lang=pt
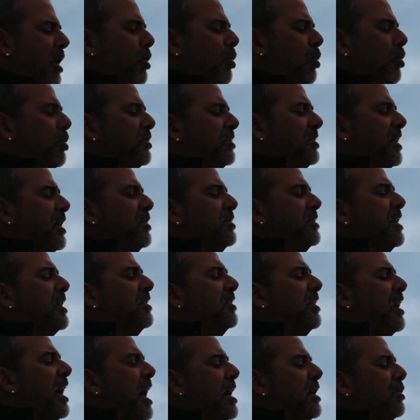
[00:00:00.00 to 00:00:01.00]
alguns anos
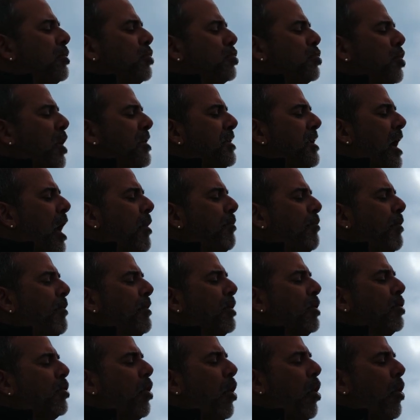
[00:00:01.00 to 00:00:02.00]
atrás, um jornal
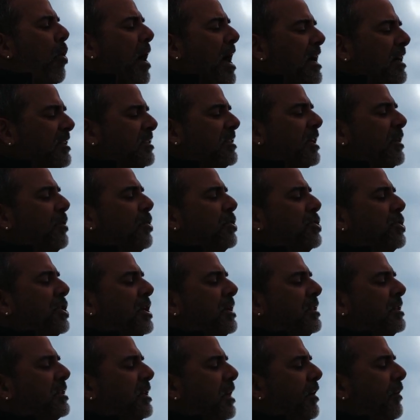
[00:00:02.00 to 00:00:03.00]
publicou esta
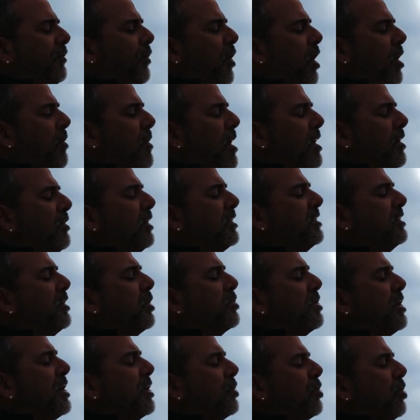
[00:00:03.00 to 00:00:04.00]
notícia informando a
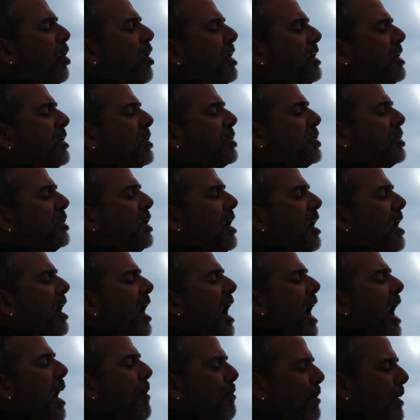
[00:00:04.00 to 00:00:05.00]
seus leitores:
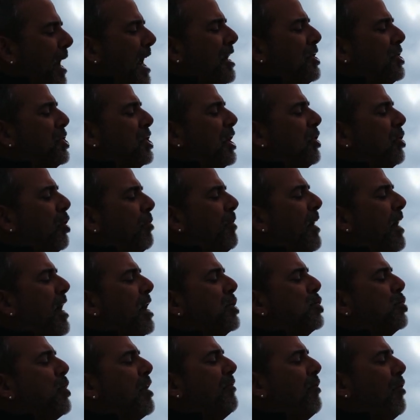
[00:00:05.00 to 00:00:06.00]
a prática do
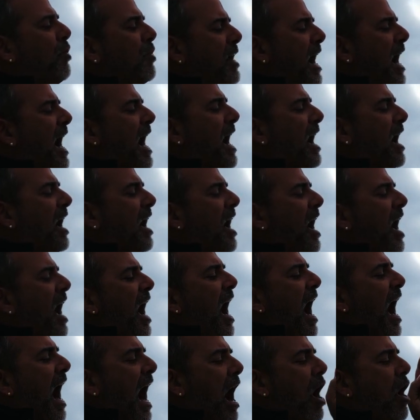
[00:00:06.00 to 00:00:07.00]
beijo é vulgar
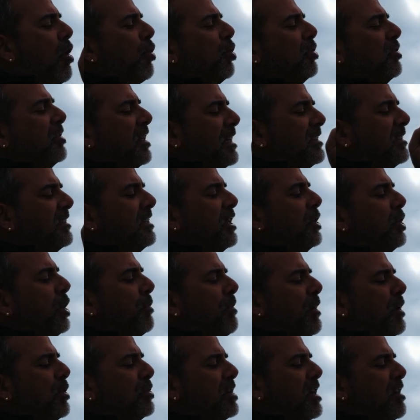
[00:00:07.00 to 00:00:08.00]
algo trazido
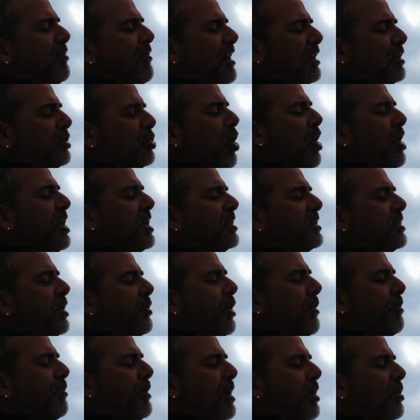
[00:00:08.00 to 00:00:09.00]
pelos invasores
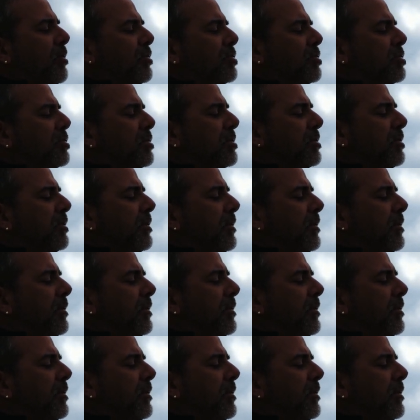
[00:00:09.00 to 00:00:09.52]
europeus.